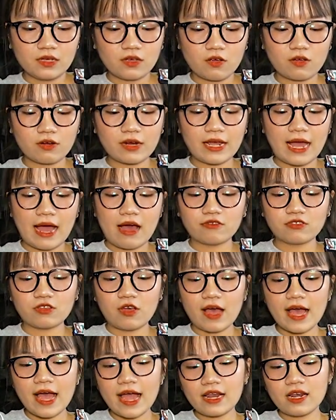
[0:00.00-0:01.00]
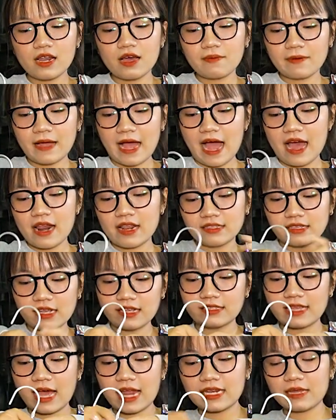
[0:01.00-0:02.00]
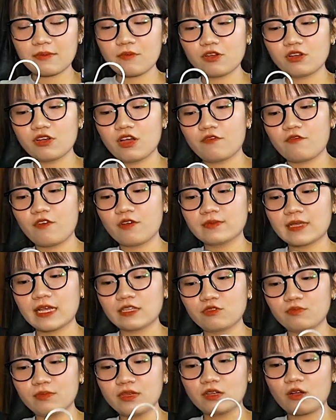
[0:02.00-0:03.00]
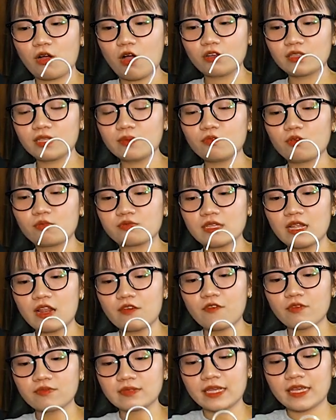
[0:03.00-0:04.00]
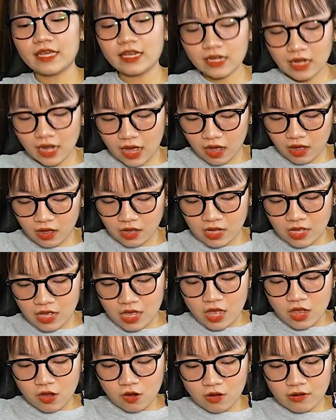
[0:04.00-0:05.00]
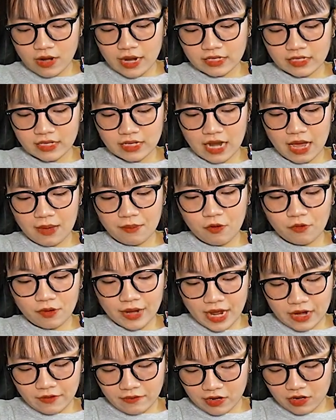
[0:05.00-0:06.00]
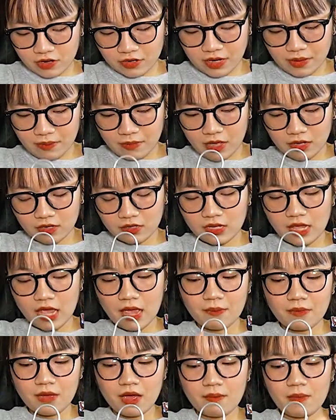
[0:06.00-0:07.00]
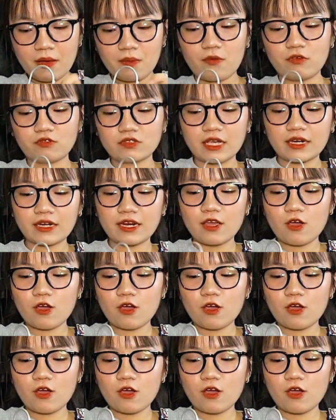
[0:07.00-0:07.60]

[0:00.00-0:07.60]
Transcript: Con này áo gió hai lớp khá là dày dặn nha mọi người. Form size chúng mình có tiếp tục sẽ là form size ích lờ. Con này thì là màu đen và được điểm nhấn thêm bằng màu xanh